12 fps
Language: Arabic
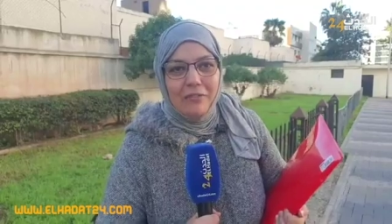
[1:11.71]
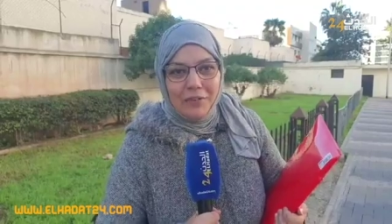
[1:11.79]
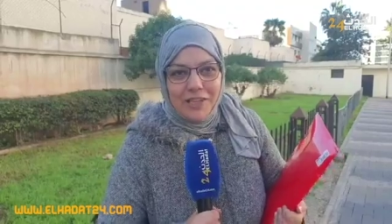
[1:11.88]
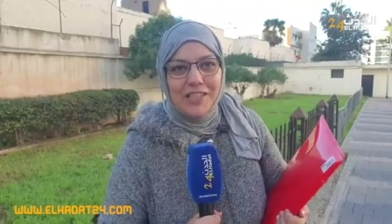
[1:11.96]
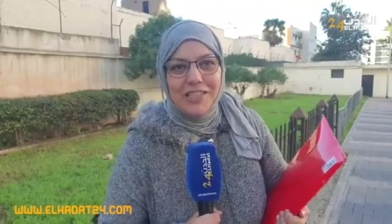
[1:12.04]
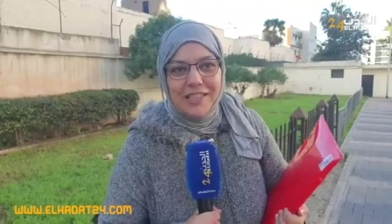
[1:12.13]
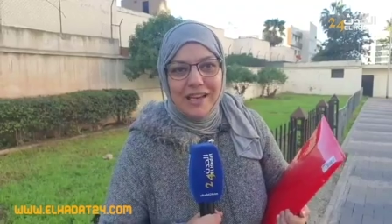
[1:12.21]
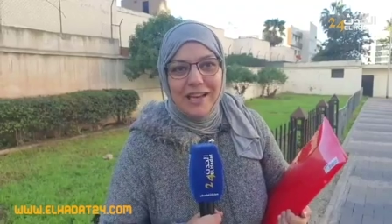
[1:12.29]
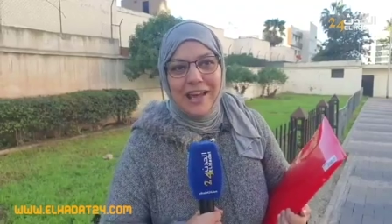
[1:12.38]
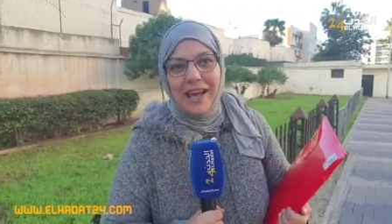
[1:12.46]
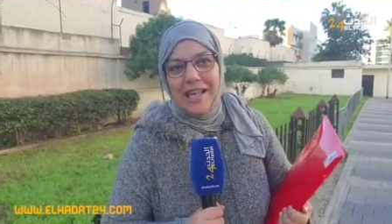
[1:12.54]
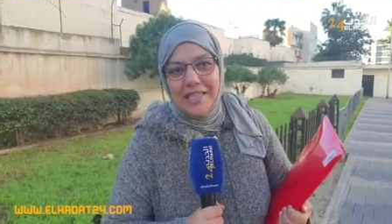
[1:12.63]
فاش
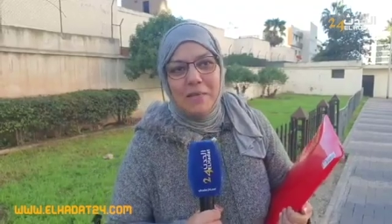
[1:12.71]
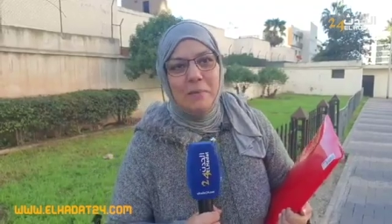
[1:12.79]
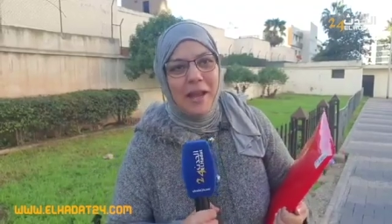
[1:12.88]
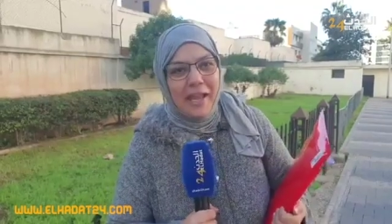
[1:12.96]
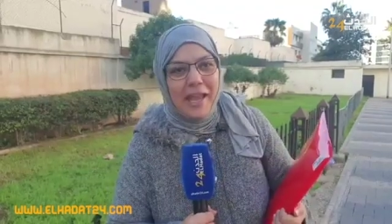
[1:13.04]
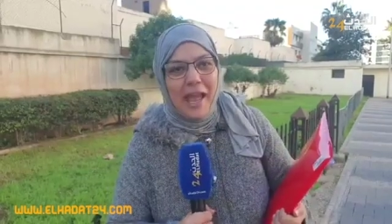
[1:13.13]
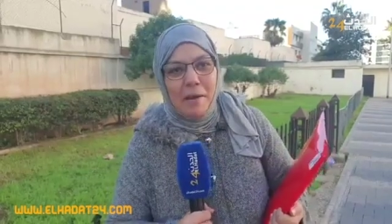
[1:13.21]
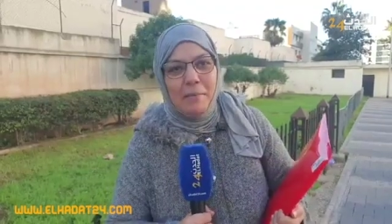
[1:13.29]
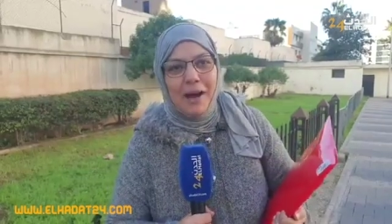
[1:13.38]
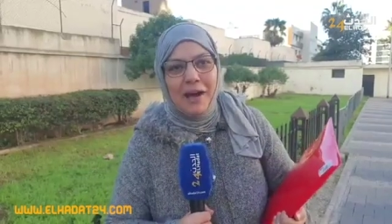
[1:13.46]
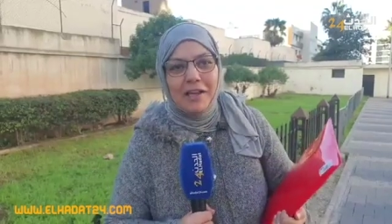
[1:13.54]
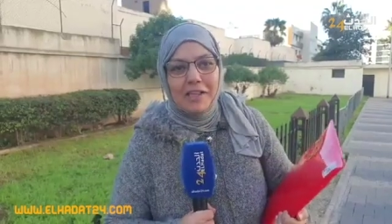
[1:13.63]
رئيس
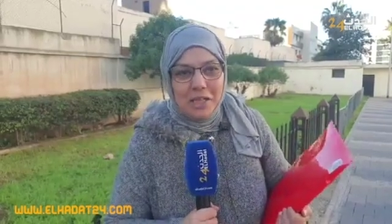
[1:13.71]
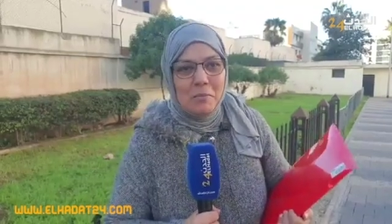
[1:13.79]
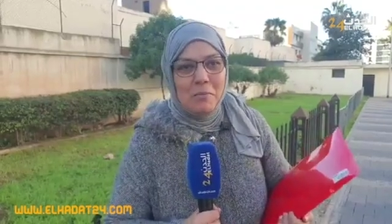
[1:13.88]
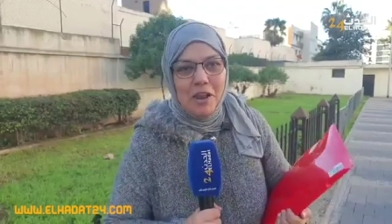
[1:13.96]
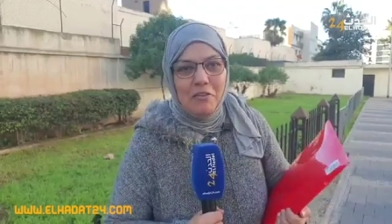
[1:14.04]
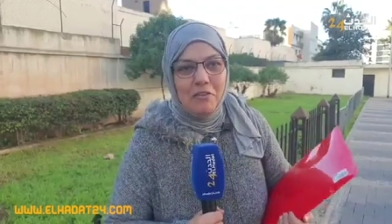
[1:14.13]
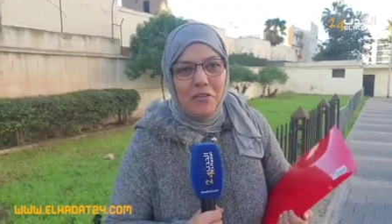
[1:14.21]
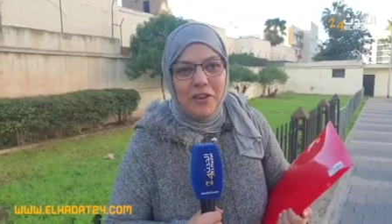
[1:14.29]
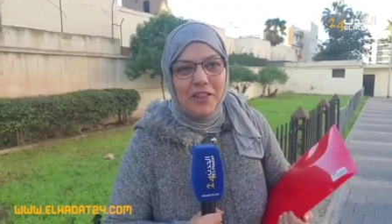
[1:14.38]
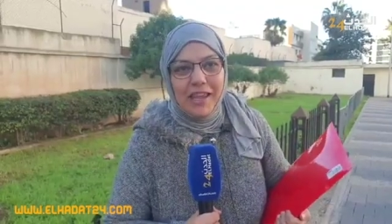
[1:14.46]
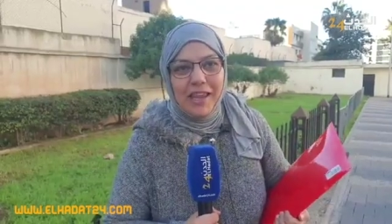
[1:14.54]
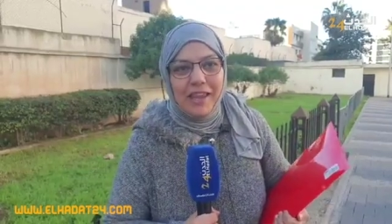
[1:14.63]
المحكمه شد الملف في
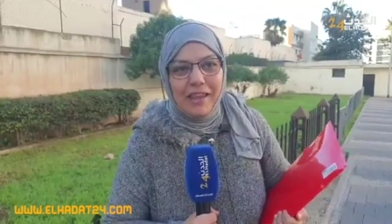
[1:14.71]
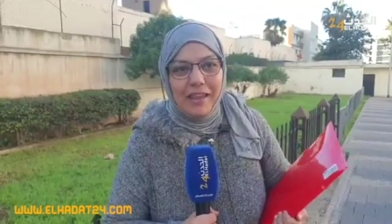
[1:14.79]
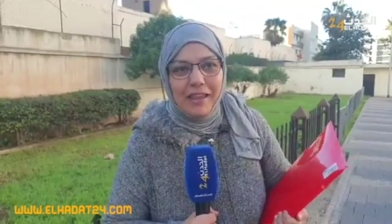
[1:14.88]
يديه